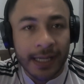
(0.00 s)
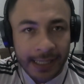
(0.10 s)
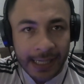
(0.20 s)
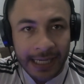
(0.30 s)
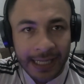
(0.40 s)

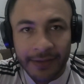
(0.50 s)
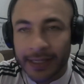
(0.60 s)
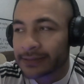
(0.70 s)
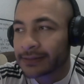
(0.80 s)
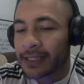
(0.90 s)
cara
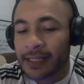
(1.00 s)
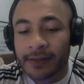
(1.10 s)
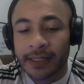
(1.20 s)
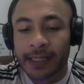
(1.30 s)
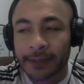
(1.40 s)
delantera
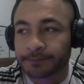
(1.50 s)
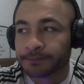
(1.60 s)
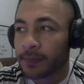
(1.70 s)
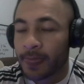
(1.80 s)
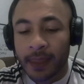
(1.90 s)
de la,
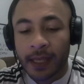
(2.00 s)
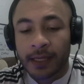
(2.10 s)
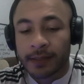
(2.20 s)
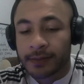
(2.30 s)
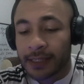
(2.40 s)

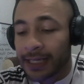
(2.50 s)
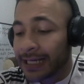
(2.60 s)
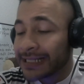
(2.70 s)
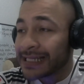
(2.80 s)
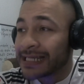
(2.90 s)
de la
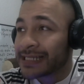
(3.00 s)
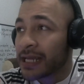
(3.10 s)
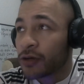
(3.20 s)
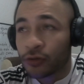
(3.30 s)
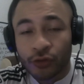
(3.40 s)
licencia
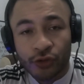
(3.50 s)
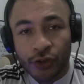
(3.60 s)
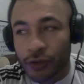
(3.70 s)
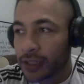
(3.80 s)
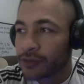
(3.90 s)
de
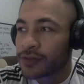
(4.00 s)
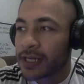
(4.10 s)
conducción que nos dan